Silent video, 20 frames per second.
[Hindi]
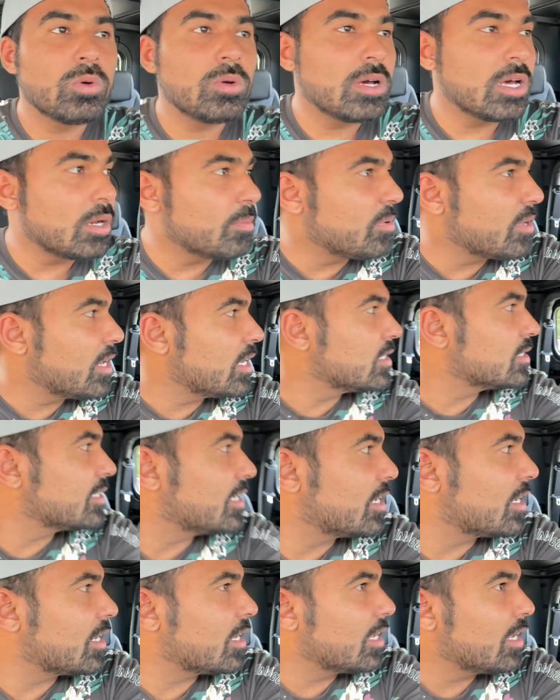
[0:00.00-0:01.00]
घर पे रेस्ट कर
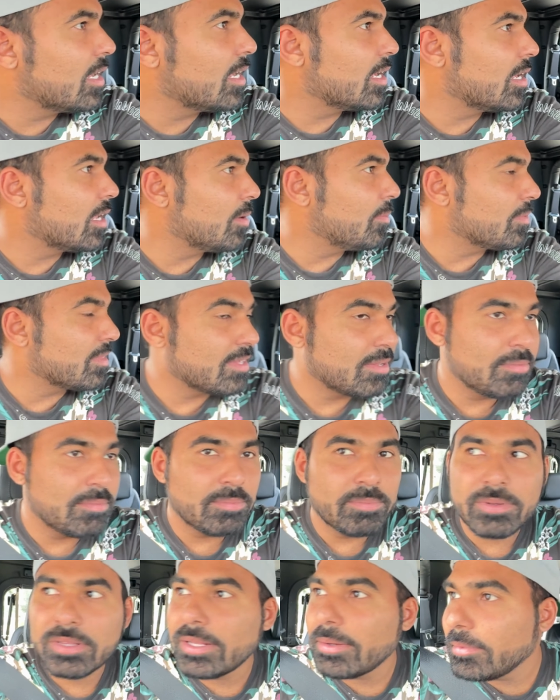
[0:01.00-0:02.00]
रही है मतलब
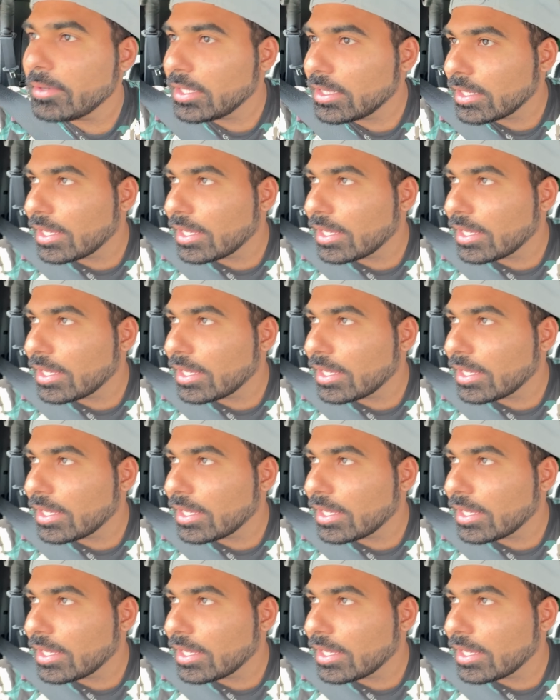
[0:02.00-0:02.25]
तबीयत